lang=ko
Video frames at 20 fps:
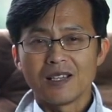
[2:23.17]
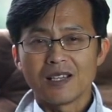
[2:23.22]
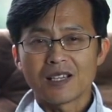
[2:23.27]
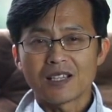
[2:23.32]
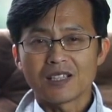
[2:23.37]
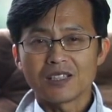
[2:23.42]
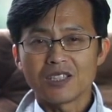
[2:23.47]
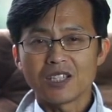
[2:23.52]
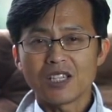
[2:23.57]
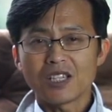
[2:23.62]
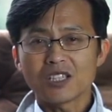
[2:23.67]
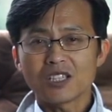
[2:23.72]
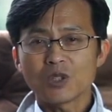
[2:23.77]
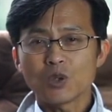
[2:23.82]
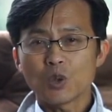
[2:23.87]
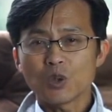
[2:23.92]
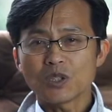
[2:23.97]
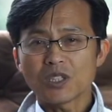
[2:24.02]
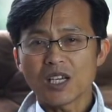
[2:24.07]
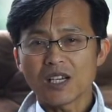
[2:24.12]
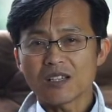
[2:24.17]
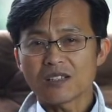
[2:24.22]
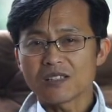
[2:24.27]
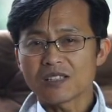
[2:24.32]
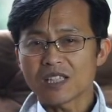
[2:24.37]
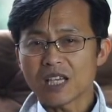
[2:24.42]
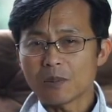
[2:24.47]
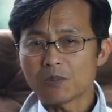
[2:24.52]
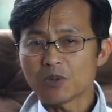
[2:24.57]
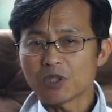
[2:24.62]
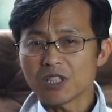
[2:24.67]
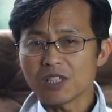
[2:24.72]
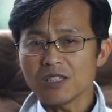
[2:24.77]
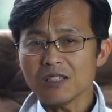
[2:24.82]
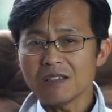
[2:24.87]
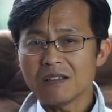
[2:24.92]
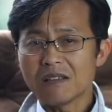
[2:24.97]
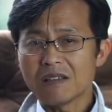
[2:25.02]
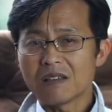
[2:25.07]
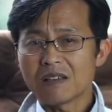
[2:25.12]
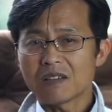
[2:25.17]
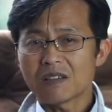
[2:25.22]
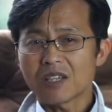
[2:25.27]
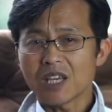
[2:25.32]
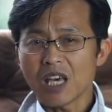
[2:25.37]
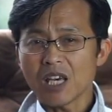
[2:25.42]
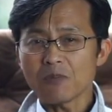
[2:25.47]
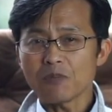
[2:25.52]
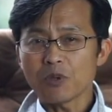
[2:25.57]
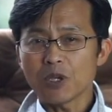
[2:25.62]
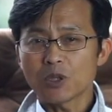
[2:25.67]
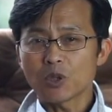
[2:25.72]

그들의 신혼 생활은 잠시 KF에